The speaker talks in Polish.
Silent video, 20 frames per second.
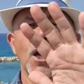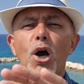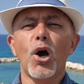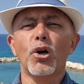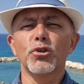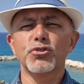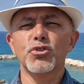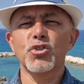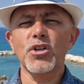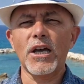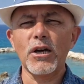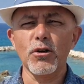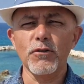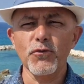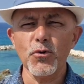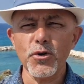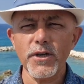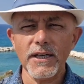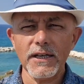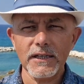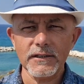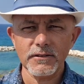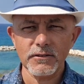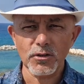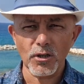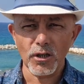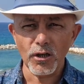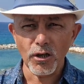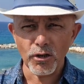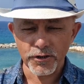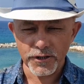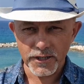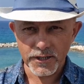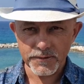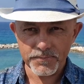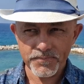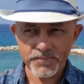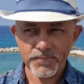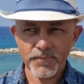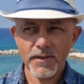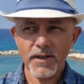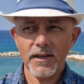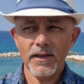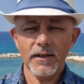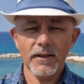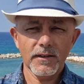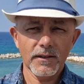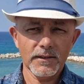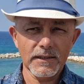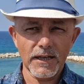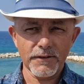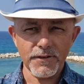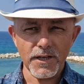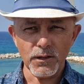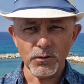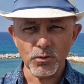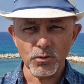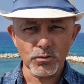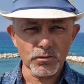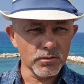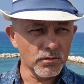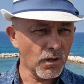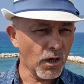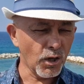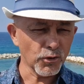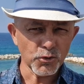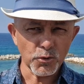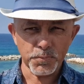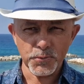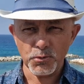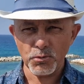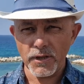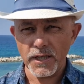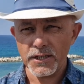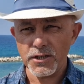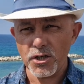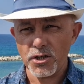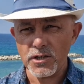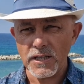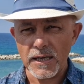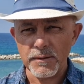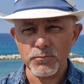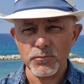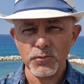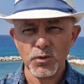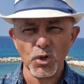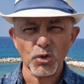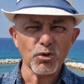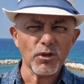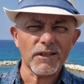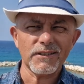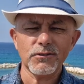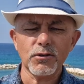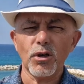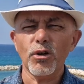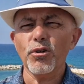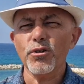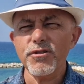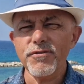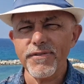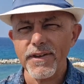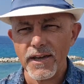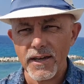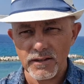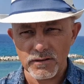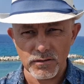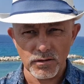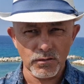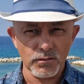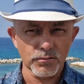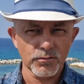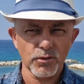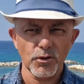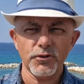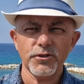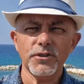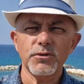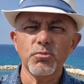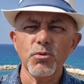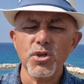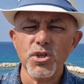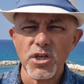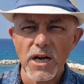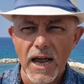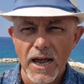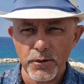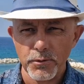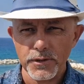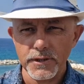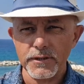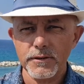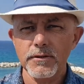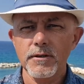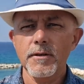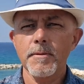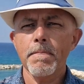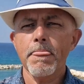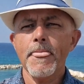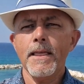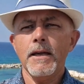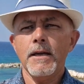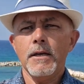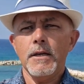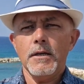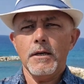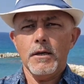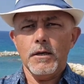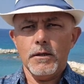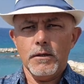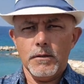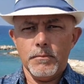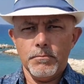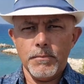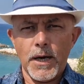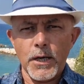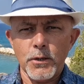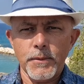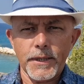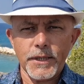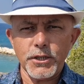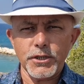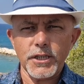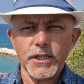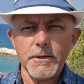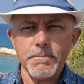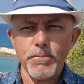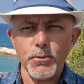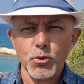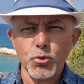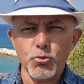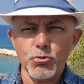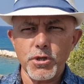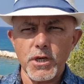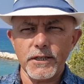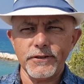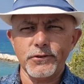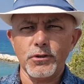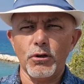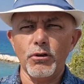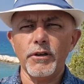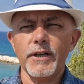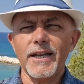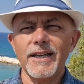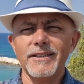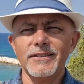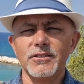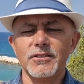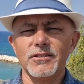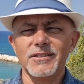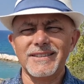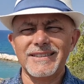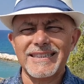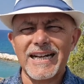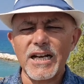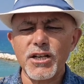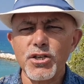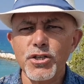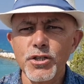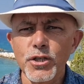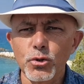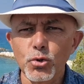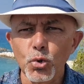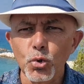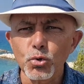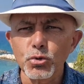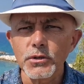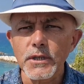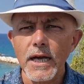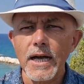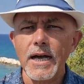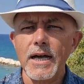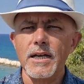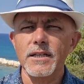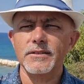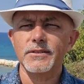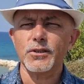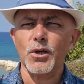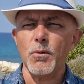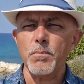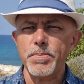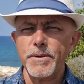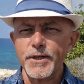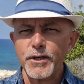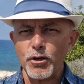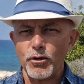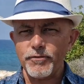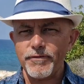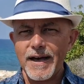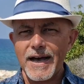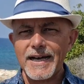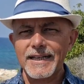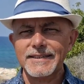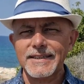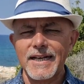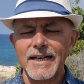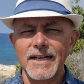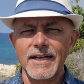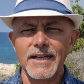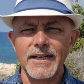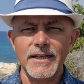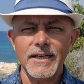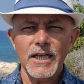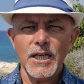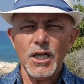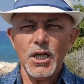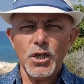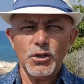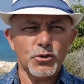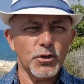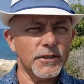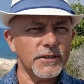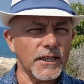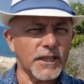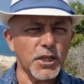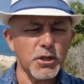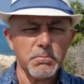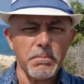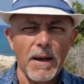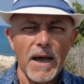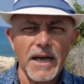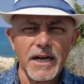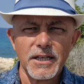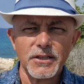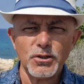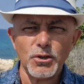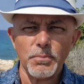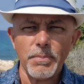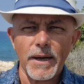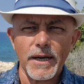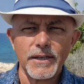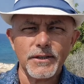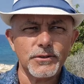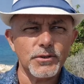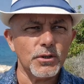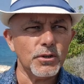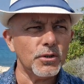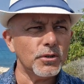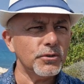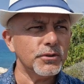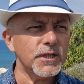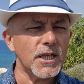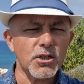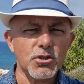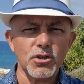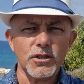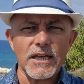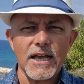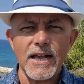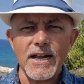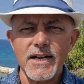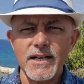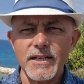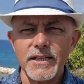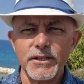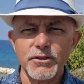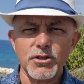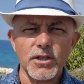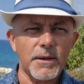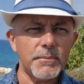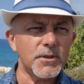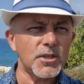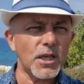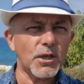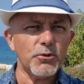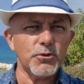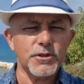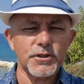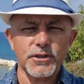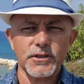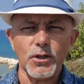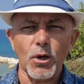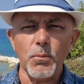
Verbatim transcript: Odczarowuję astrologię. Dla wielu osób, które gdzieś tam coś o astrologii wiedzą, coś słyszały, mają jakieś takie poczucie, astrologia jest strasznie trudna, skomplikowana, to jest jakieś bardzo, bardzo nieczytelne. Trzeba mieć jakąś